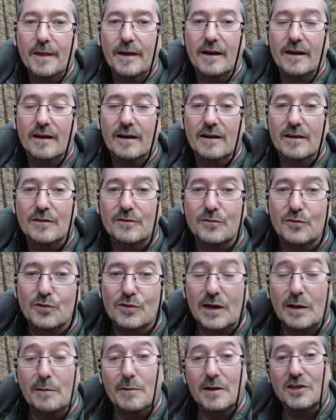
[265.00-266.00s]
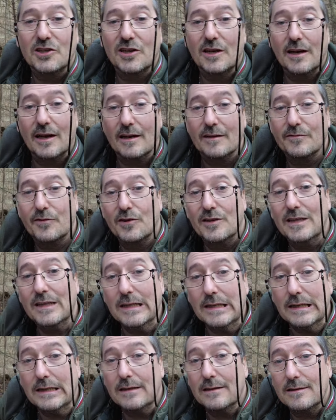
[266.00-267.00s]
äh, wo der Mensch dann halt von
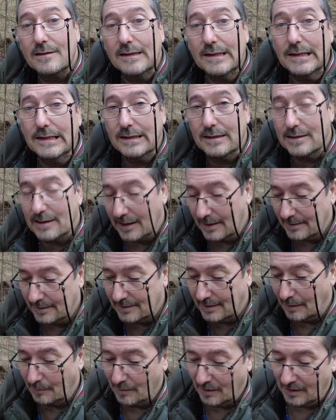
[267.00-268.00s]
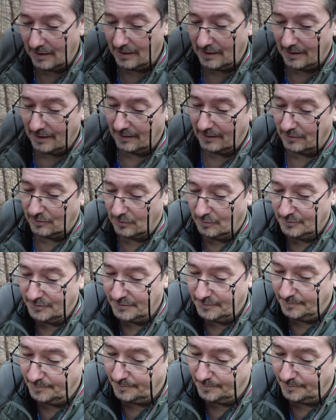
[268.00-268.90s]
hinten nicht an die Kamera herankommt.